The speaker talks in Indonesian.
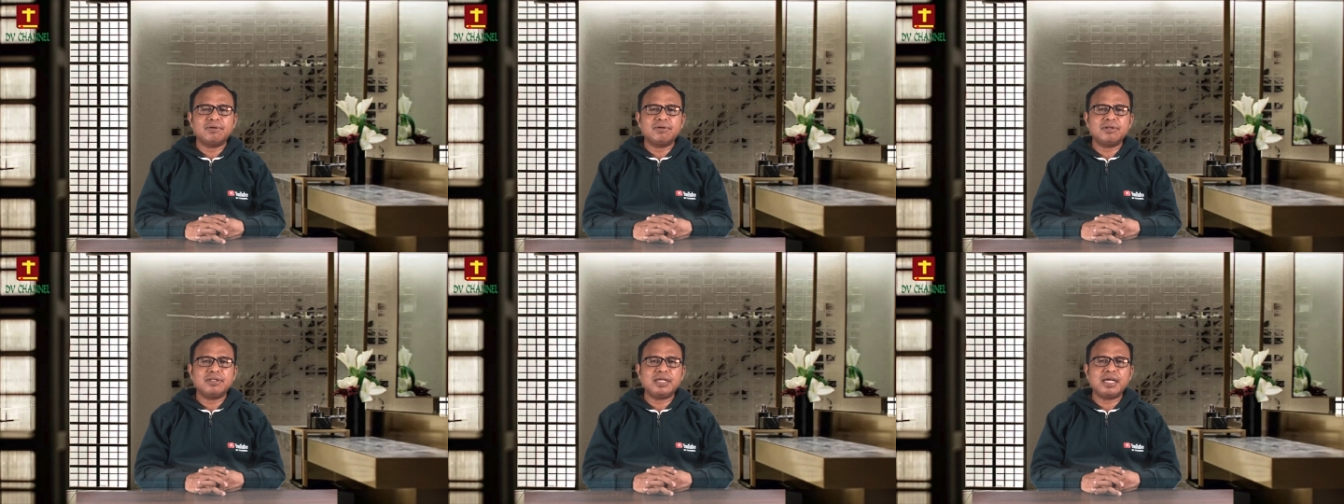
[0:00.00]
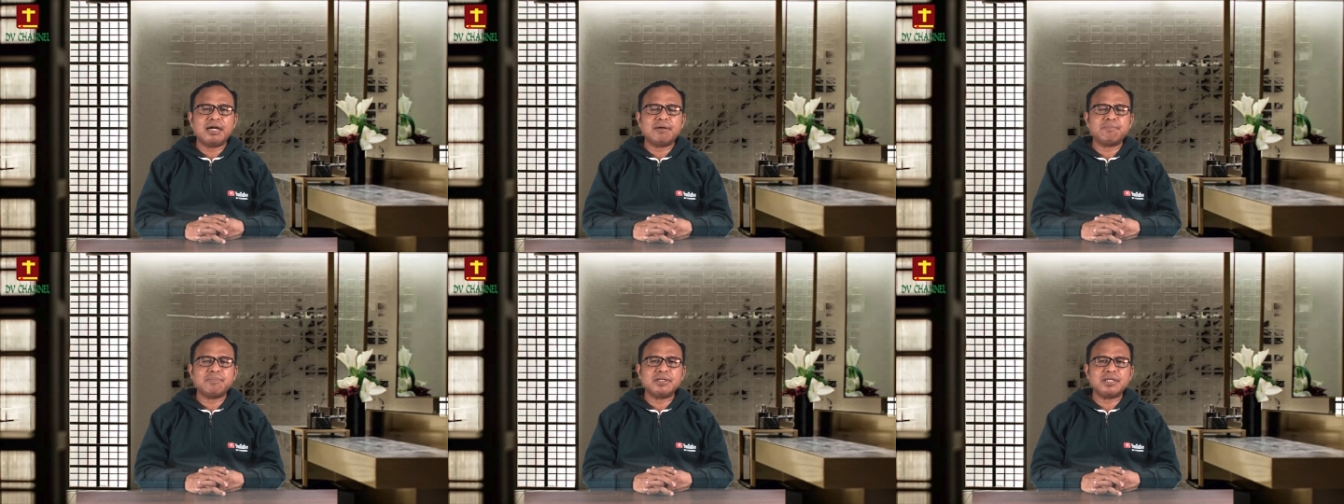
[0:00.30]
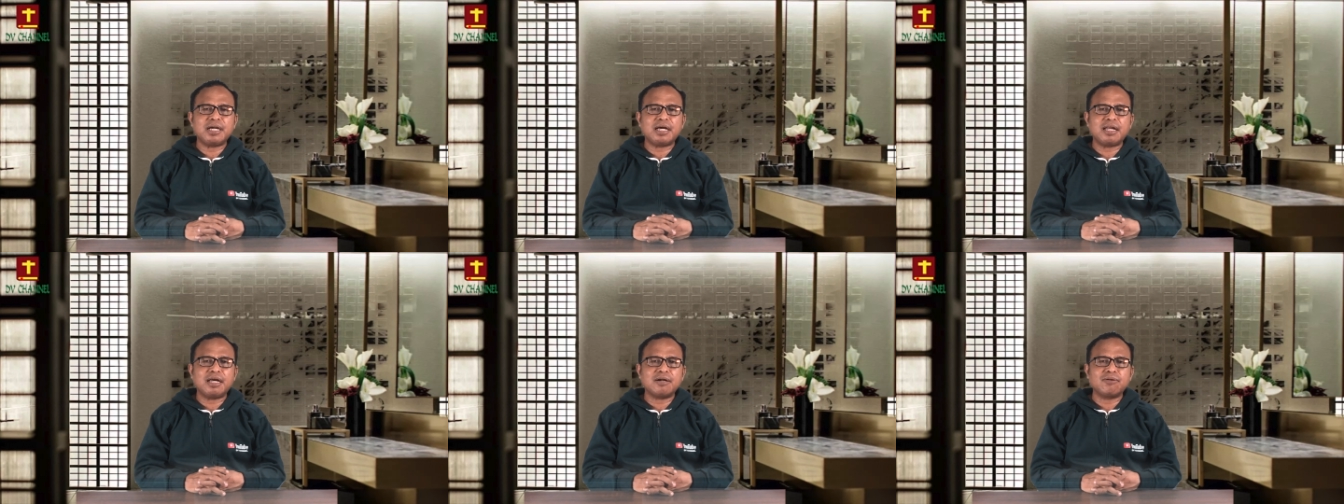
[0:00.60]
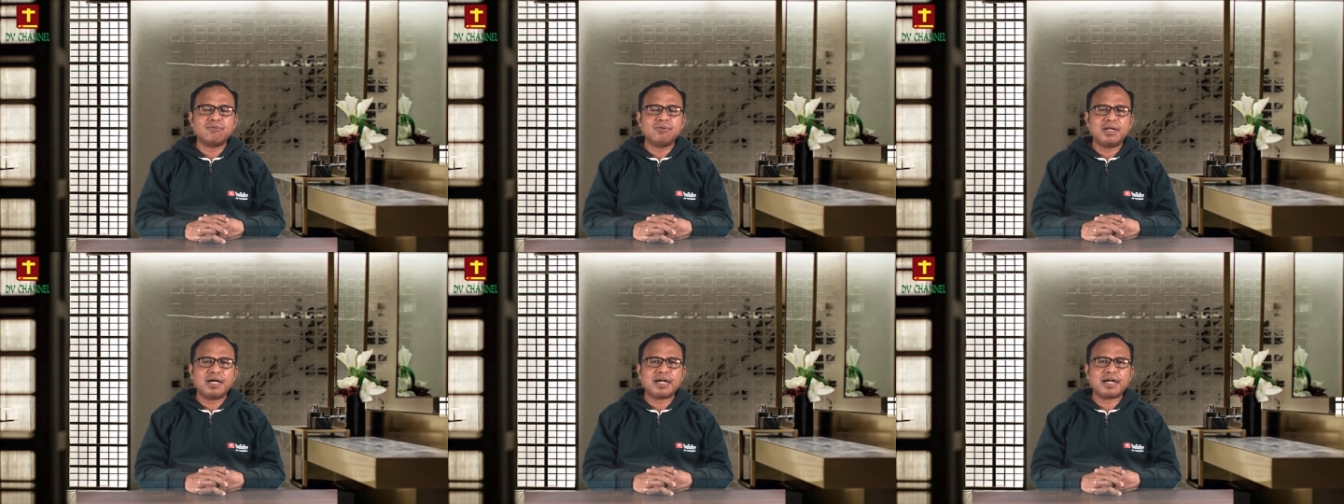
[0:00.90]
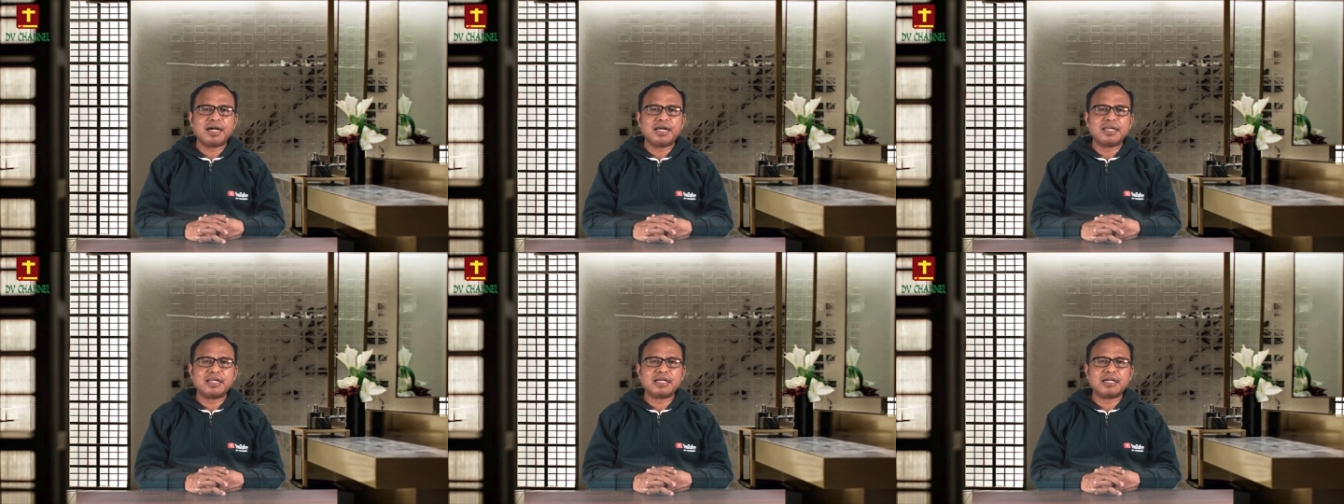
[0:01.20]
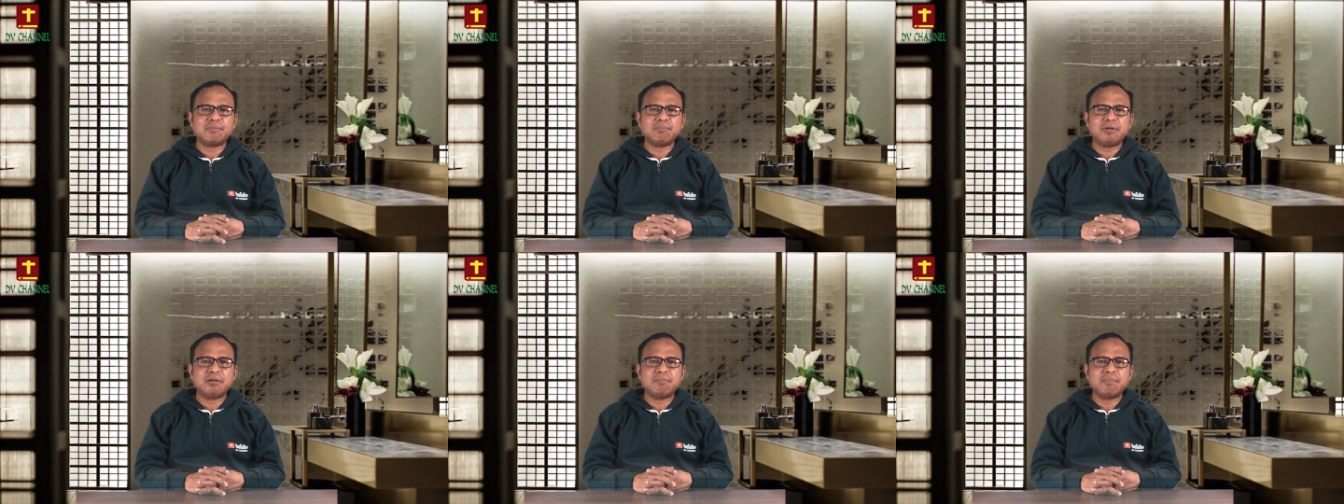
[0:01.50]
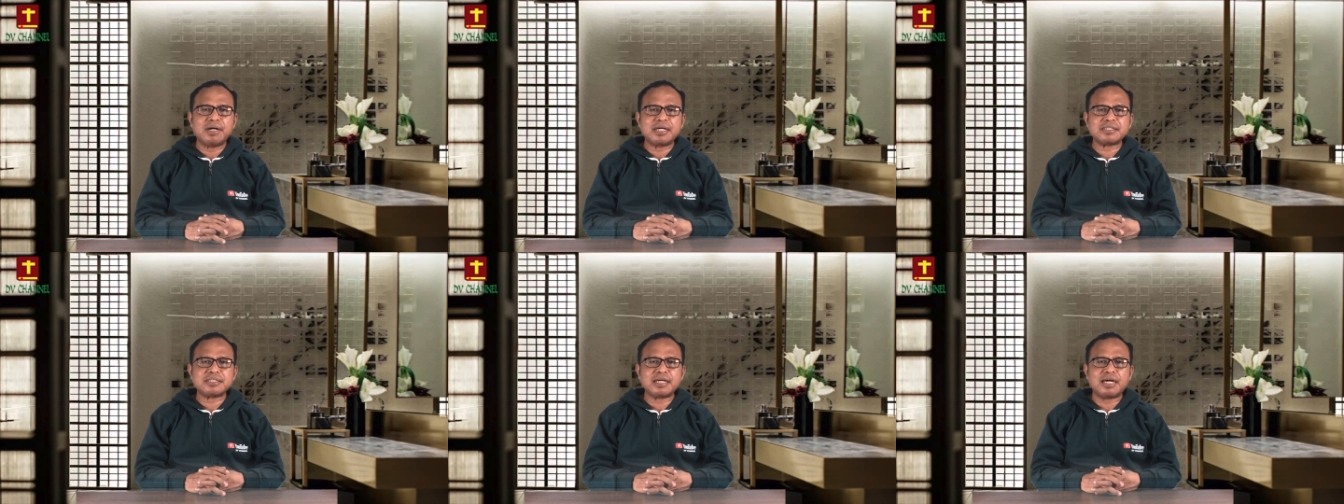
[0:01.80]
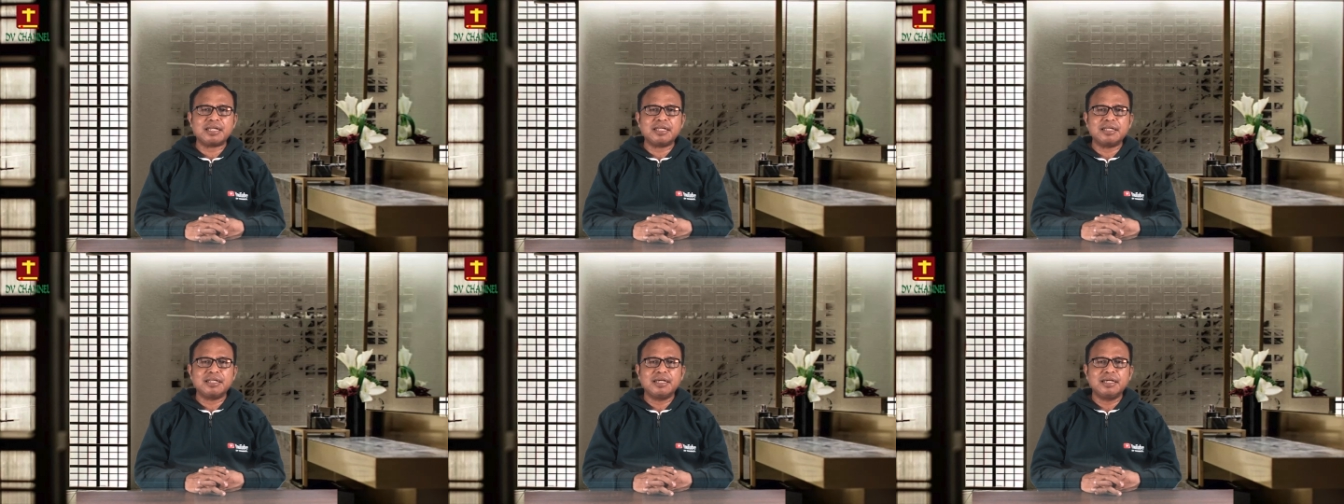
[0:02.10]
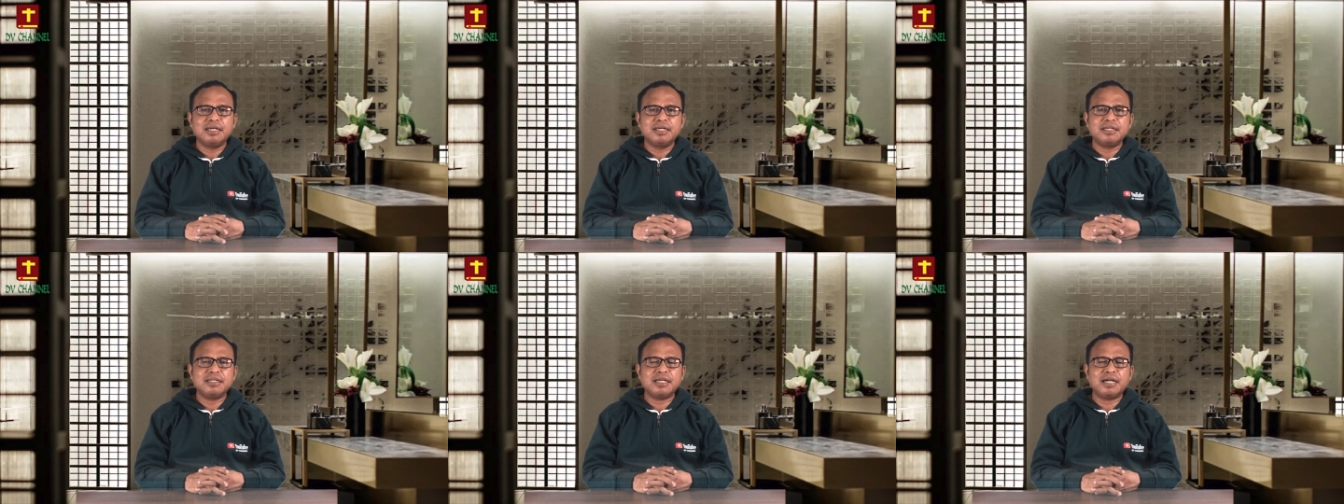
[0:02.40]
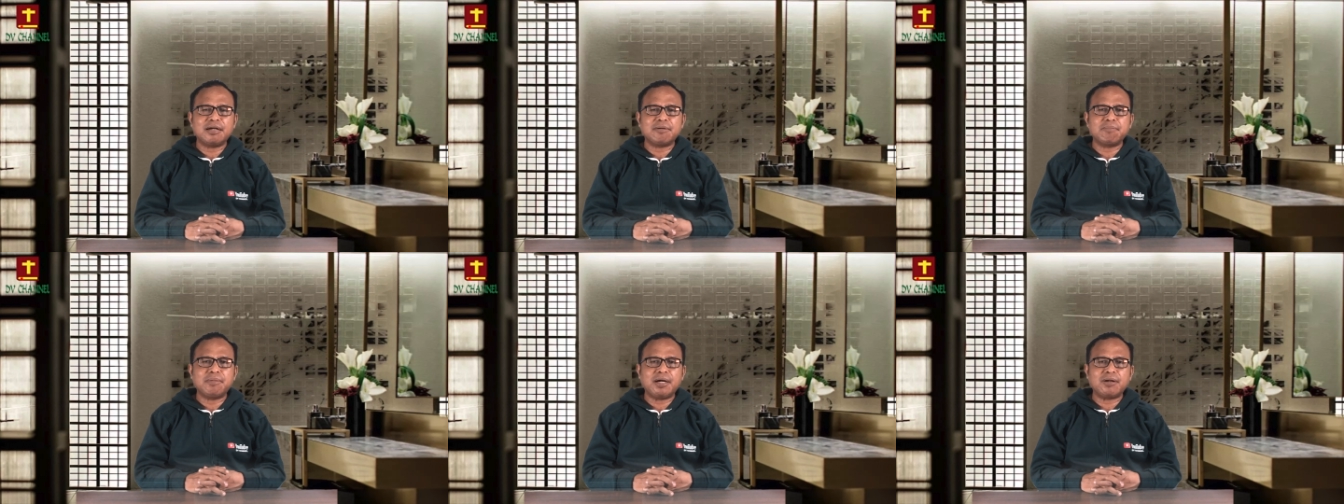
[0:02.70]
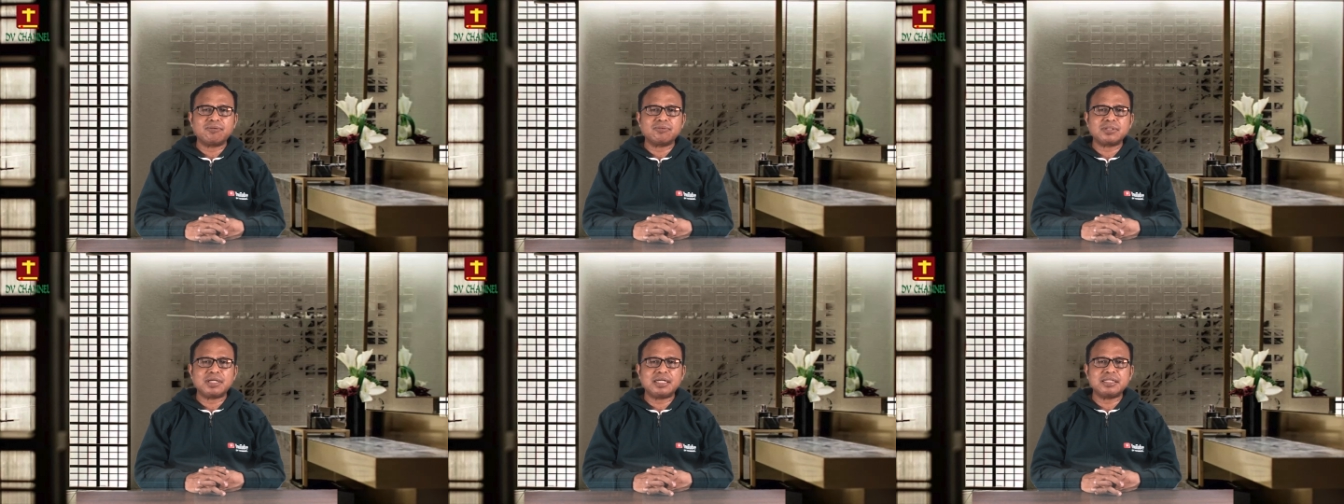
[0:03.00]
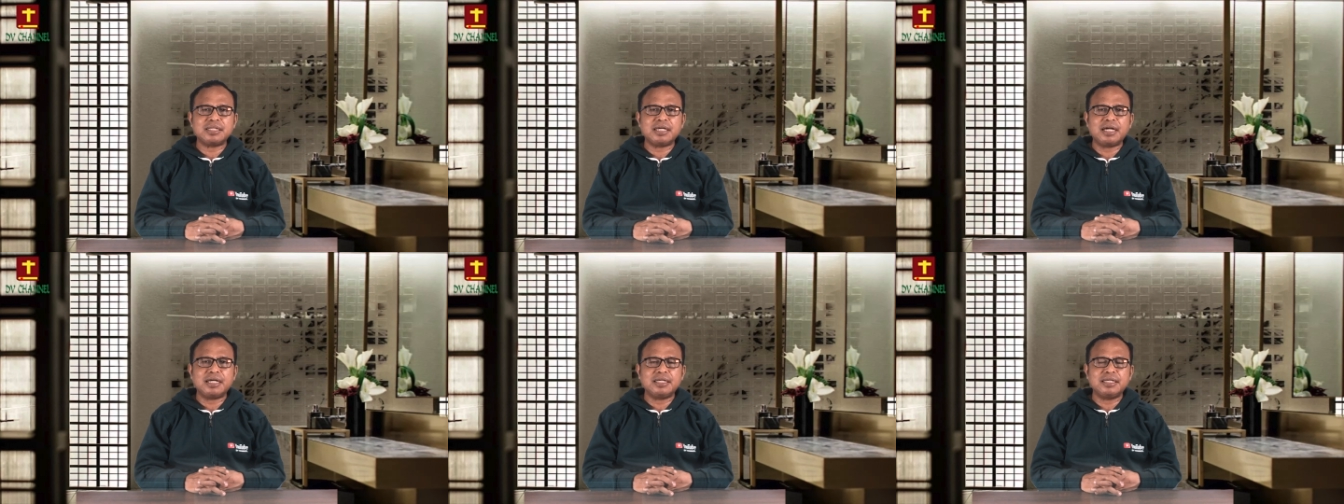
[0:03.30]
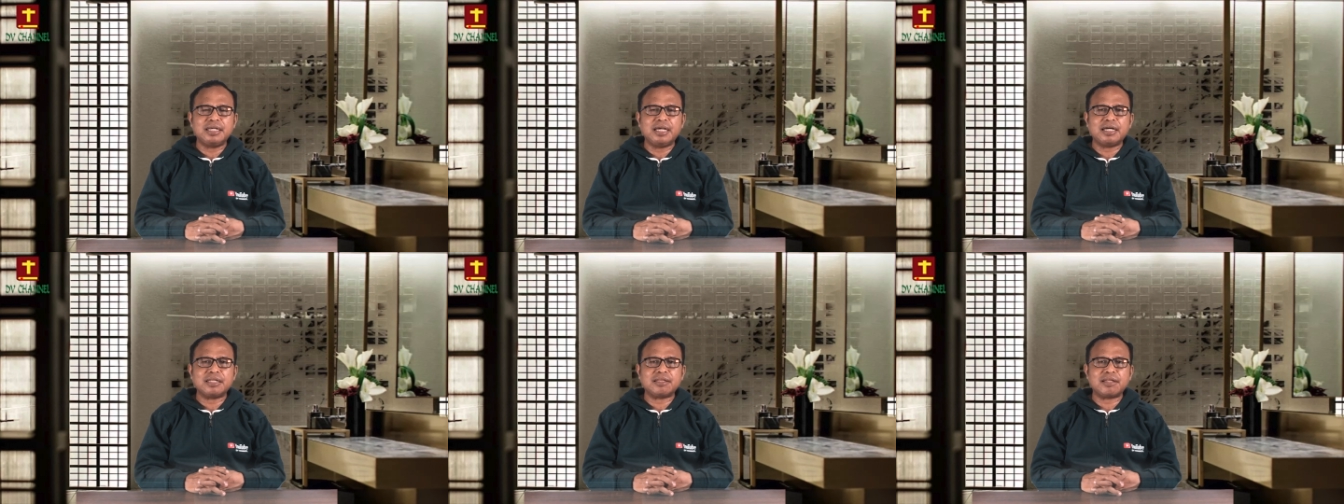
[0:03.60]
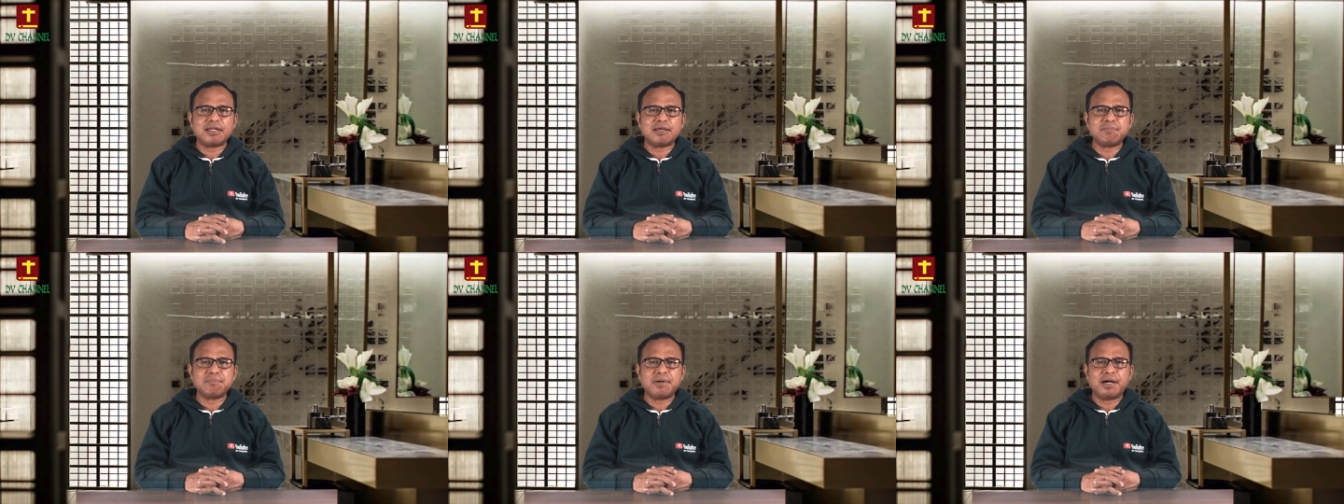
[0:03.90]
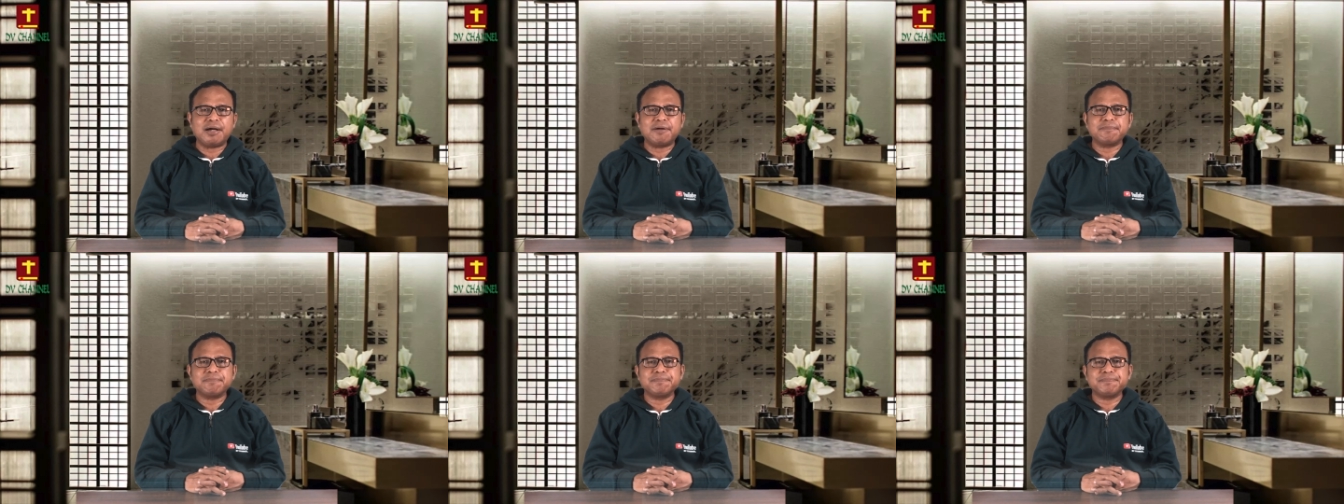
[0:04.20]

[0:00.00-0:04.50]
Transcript: dia menyalahgunakan kebebasan yang baru saja ia terima.